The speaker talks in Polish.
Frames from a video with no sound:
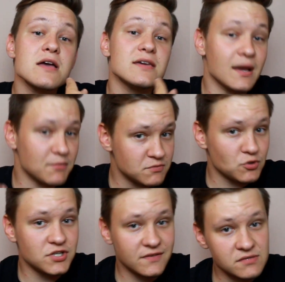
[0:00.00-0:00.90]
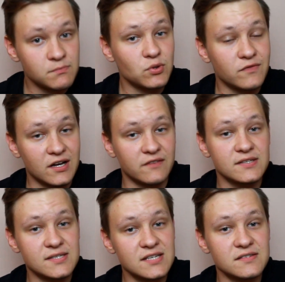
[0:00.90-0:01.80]
ja być może je wezmę pod uwagę,
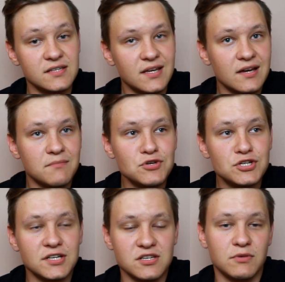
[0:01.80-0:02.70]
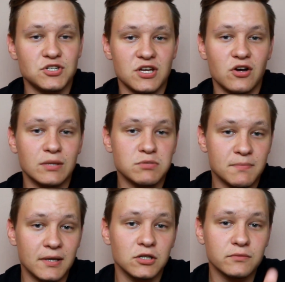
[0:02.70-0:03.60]
więc nie, nie myślcie sobie, że one
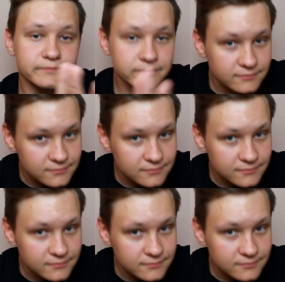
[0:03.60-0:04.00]
przepadną